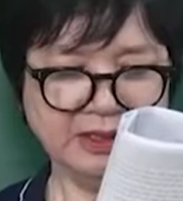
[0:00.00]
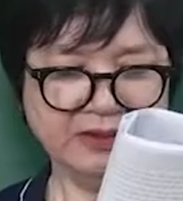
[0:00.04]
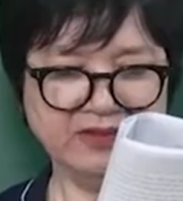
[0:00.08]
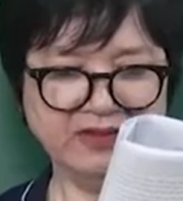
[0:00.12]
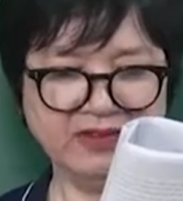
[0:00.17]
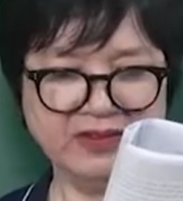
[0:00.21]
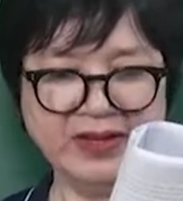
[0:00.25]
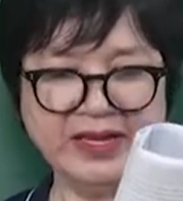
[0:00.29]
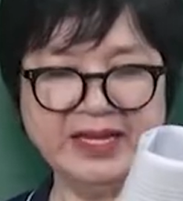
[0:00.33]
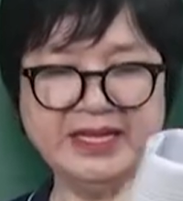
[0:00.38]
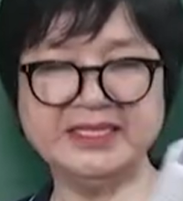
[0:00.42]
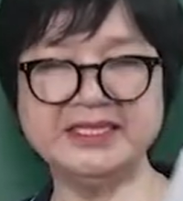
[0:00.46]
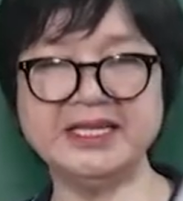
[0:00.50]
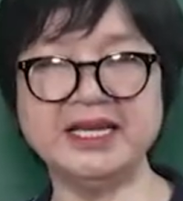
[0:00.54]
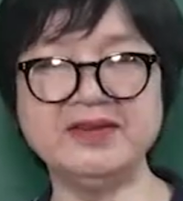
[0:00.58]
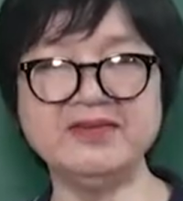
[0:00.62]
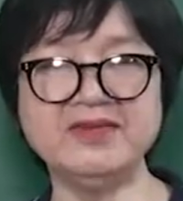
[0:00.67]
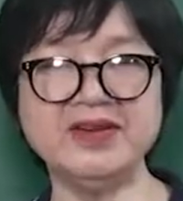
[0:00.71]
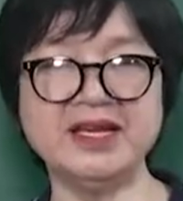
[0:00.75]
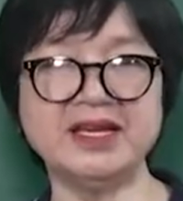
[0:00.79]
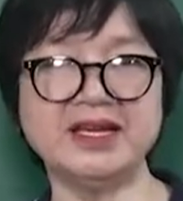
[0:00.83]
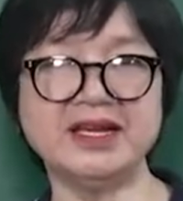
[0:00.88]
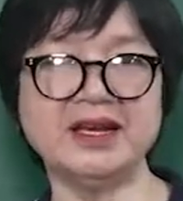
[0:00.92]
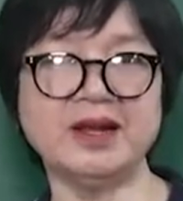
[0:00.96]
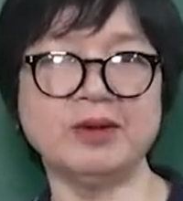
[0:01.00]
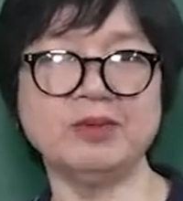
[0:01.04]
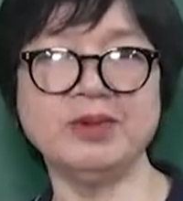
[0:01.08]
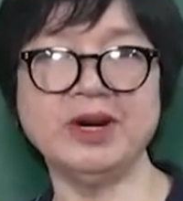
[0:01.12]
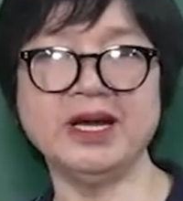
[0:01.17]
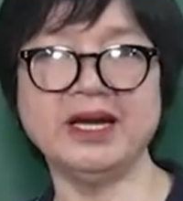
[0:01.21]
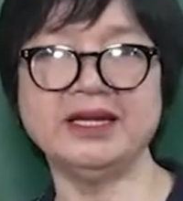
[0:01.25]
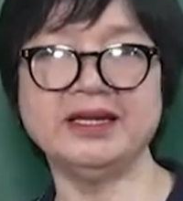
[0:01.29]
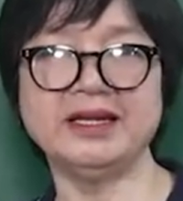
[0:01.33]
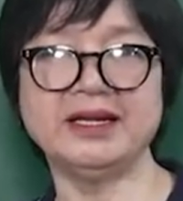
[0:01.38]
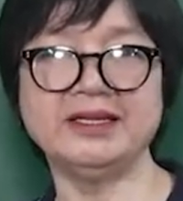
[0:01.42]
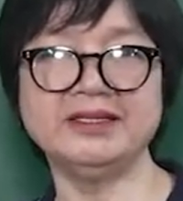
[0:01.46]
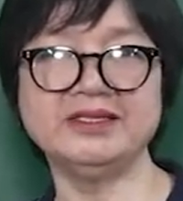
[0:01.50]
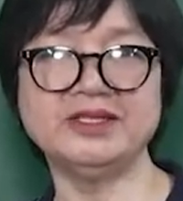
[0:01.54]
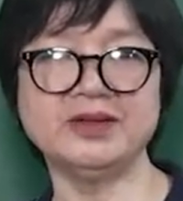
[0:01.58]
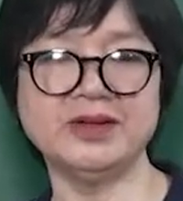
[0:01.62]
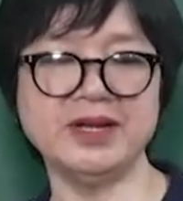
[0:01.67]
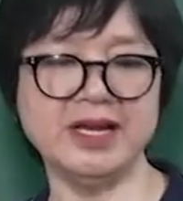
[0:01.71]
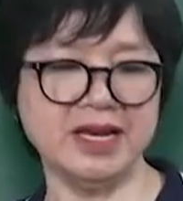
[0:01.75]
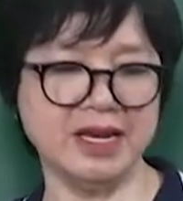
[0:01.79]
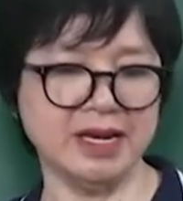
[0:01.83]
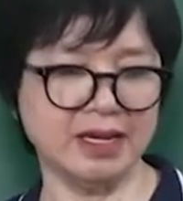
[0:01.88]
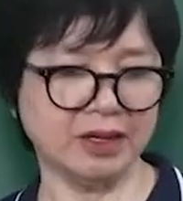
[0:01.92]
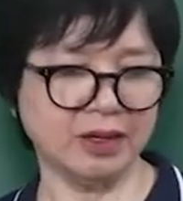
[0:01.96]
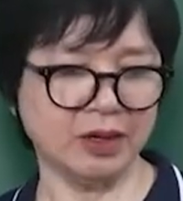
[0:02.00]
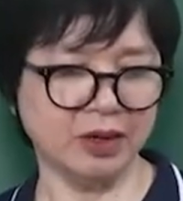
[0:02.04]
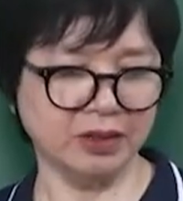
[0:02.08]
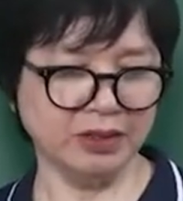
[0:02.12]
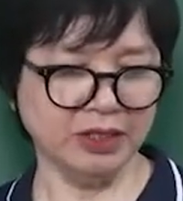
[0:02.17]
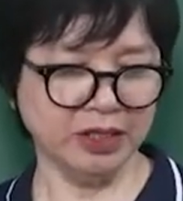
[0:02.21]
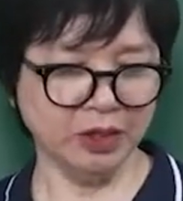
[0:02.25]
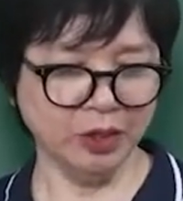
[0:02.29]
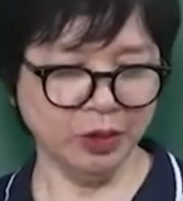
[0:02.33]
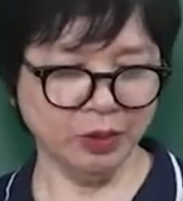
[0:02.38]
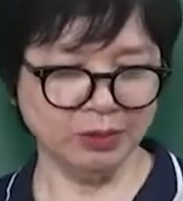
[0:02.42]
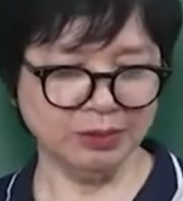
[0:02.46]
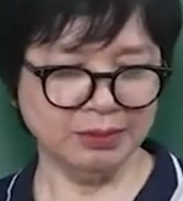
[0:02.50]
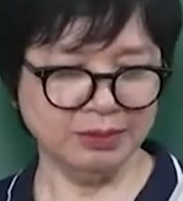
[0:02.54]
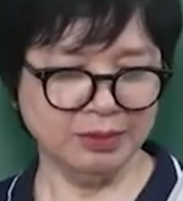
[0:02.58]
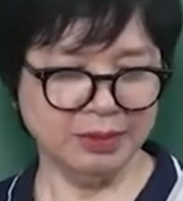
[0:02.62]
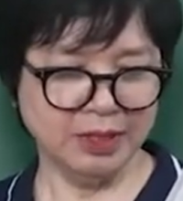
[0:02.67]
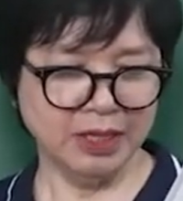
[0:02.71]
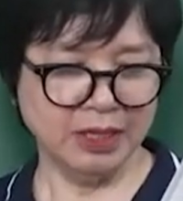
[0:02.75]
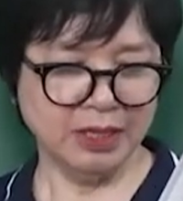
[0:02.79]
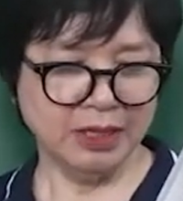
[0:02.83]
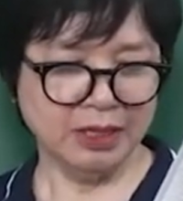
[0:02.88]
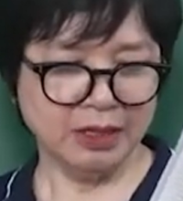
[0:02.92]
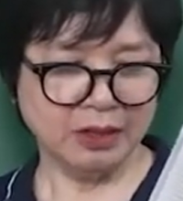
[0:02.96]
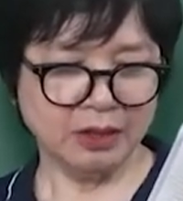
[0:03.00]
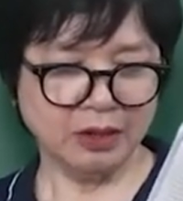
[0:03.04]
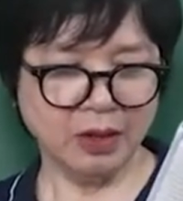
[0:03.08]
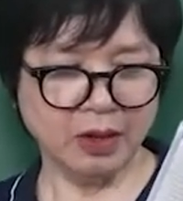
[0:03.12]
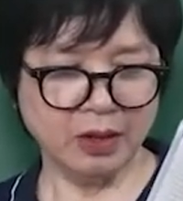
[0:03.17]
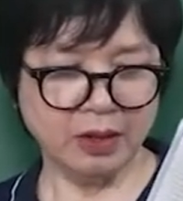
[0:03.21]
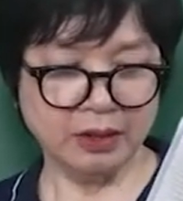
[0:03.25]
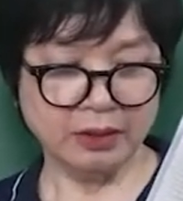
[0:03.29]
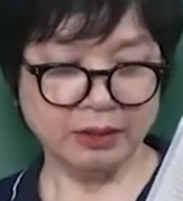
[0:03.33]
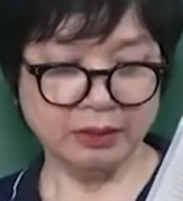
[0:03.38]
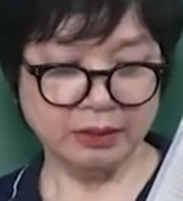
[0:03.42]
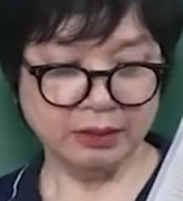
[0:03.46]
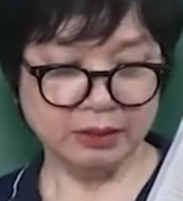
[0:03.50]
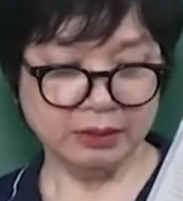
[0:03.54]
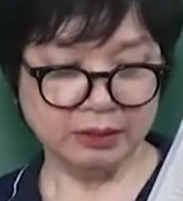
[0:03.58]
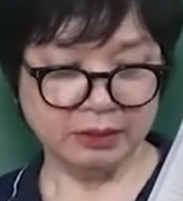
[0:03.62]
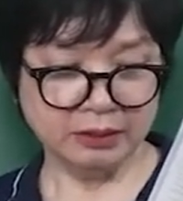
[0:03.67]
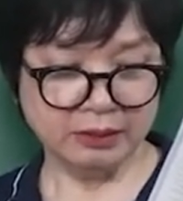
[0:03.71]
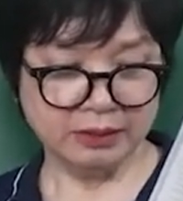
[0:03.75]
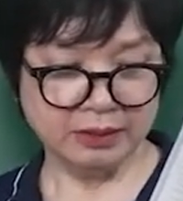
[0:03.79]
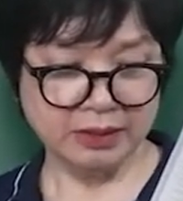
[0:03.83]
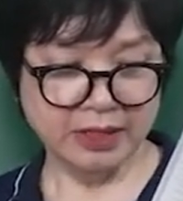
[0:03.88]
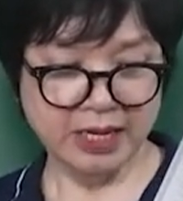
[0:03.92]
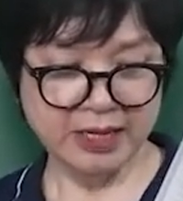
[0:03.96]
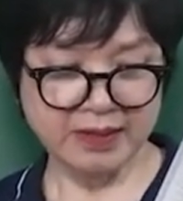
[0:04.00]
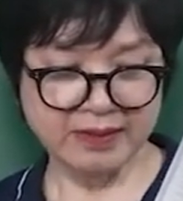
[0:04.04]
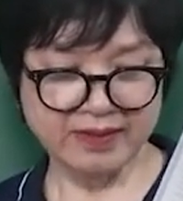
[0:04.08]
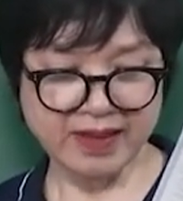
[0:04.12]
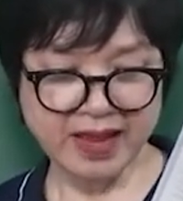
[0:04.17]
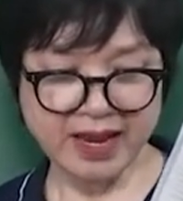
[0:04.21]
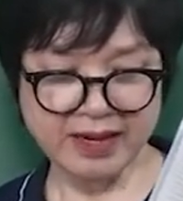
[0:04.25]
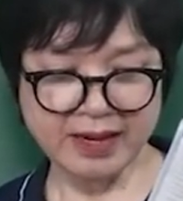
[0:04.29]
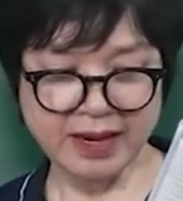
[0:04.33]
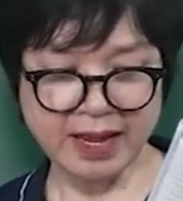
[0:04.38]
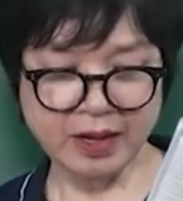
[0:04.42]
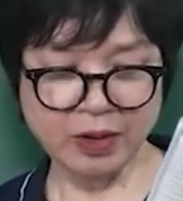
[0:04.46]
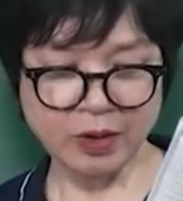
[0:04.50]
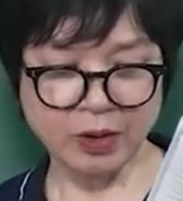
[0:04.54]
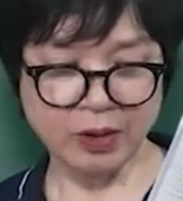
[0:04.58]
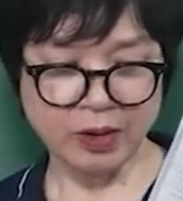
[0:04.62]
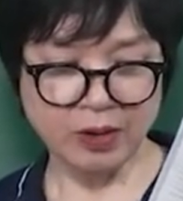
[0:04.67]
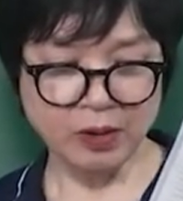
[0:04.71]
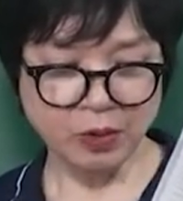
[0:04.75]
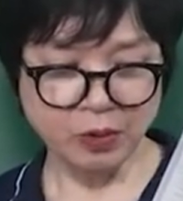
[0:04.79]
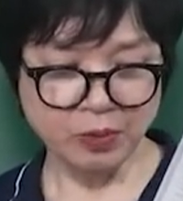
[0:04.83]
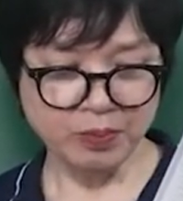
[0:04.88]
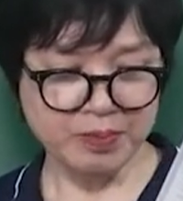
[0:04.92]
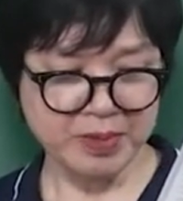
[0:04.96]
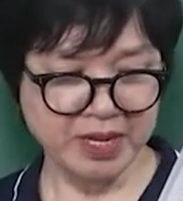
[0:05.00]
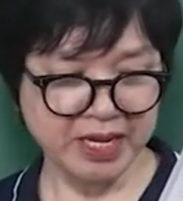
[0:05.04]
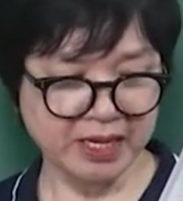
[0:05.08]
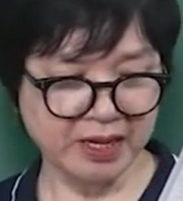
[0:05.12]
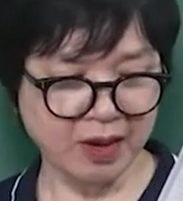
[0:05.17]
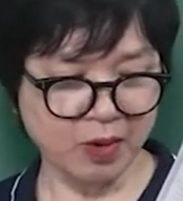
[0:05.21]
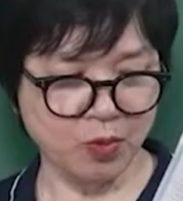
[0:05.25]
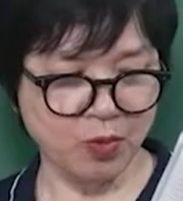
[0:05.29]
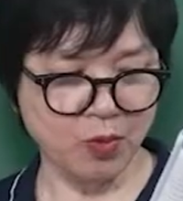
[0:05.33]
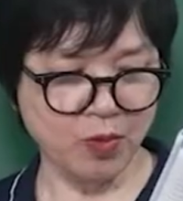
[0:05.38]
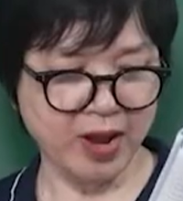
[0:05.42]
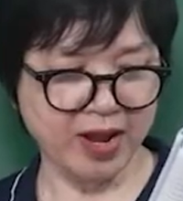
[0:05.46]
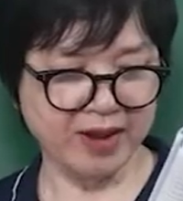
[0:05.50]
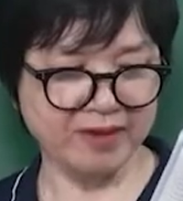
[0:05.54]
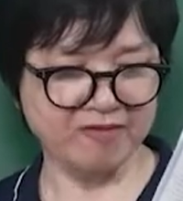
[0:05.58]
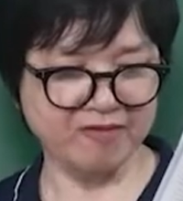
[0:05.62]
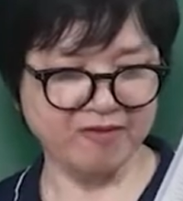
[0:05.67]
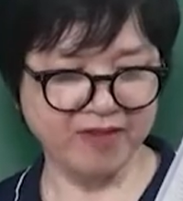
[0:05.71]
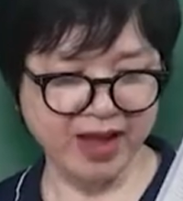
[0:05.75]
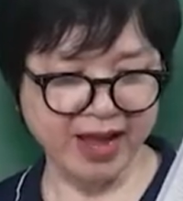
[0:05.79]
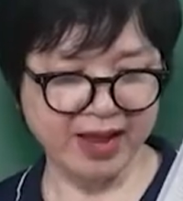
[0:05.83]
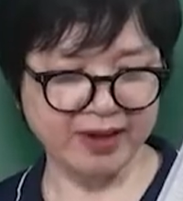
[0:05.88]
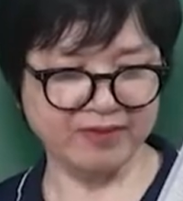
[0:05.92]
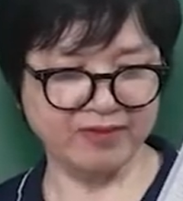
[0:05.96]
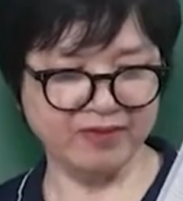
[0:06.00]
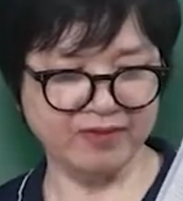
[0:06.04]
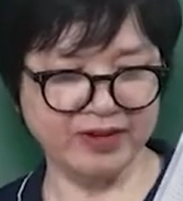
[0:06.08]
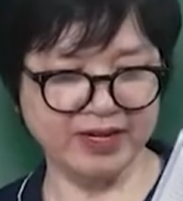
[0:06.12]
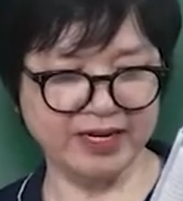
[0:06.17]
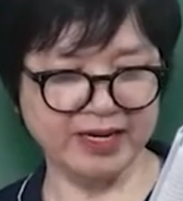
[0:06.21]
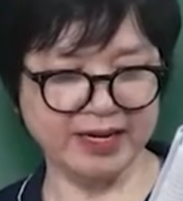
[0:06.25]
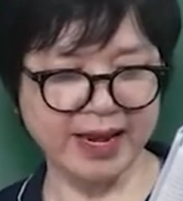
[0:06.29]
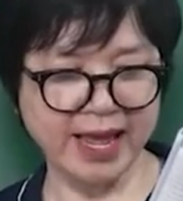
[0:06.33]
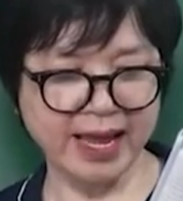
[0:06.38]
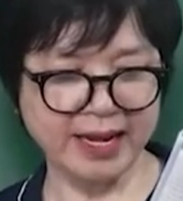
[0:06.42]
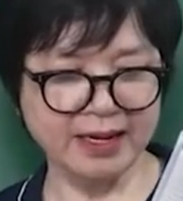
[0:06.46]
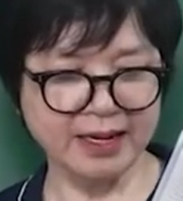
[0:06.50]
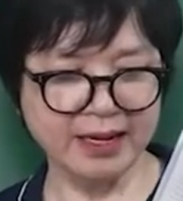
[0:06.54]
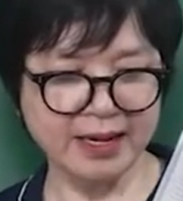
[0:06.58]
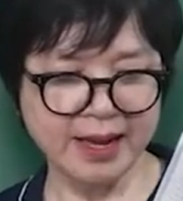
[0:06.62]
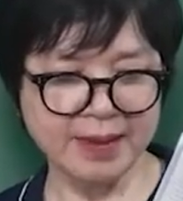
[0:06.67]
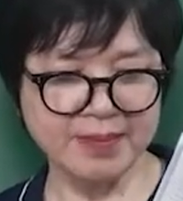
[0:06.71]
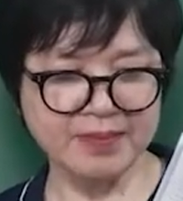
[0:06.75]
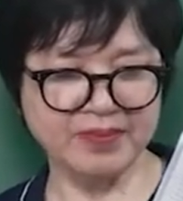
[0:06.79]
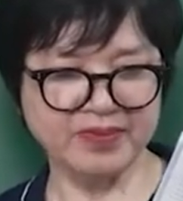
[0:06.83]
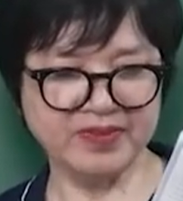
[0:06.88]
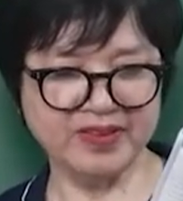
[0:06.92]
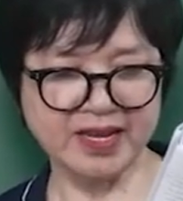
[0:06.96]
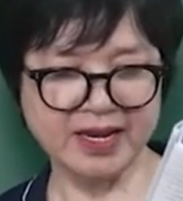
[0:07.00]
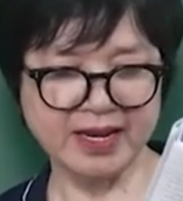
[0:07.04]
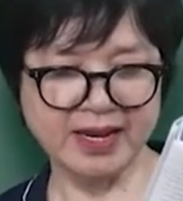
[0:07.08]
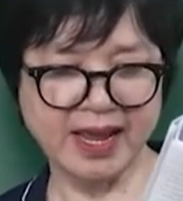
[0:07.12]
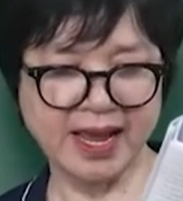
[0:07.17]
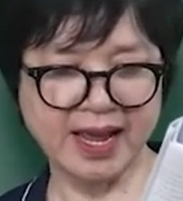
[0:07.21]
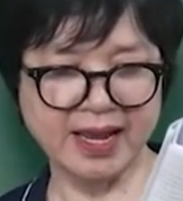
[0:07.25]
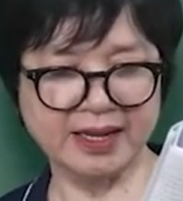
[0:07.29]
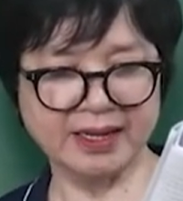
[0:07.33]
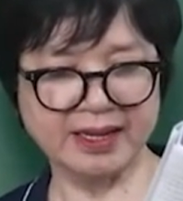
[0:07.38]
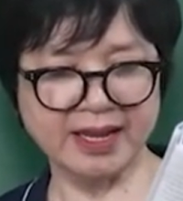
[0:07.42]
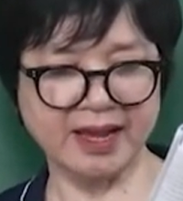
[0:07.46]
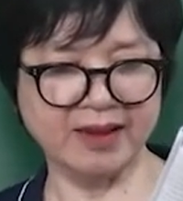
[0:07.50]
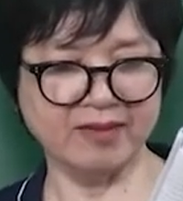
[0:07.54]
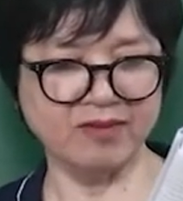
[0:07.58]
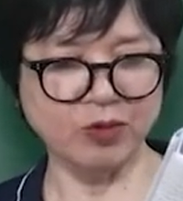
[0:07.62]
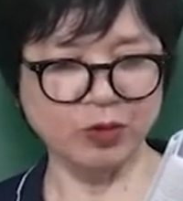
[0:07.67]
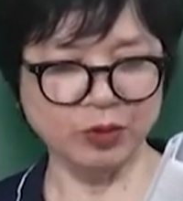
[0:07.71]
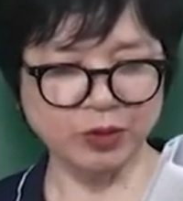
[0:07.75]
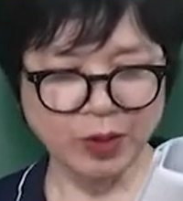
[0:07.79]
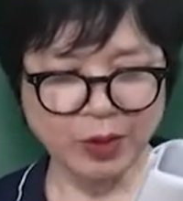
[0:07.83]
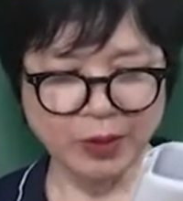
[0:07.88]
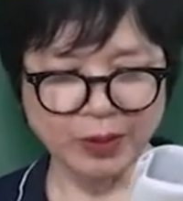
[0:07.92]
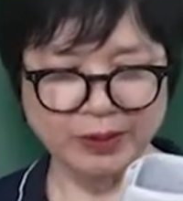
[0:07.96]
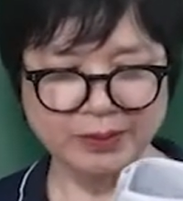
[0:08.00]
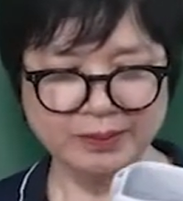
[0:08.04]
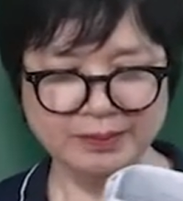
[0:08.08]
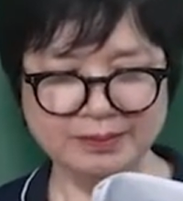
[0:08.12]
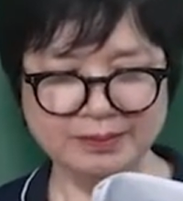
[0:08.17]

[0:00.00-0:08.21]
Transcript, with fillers: Vì chính vì cái nóng nảy ấy cho nên là có những lúc có thần Sét đã có lúc bị Ngọc Hoàng phạt vì đánh lầm giết hại kẻ vô tội.